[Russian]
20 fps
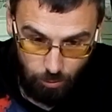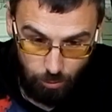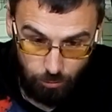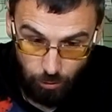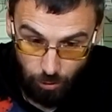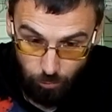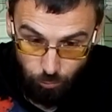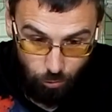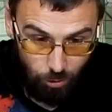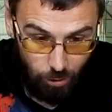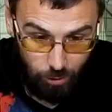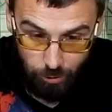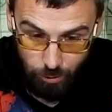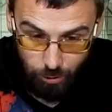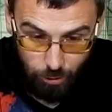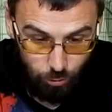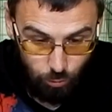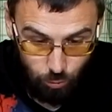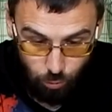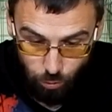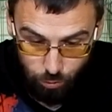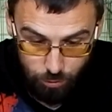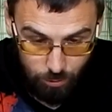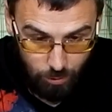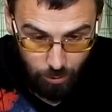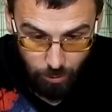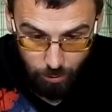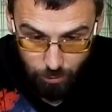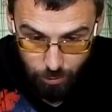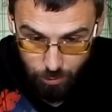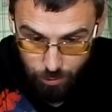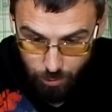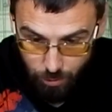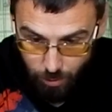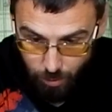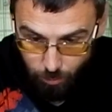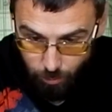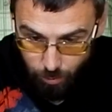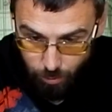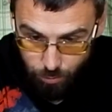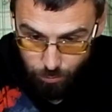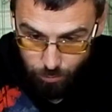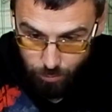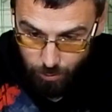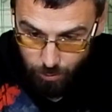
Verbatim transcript: Довольно-таки толстая книжка, я вам хочу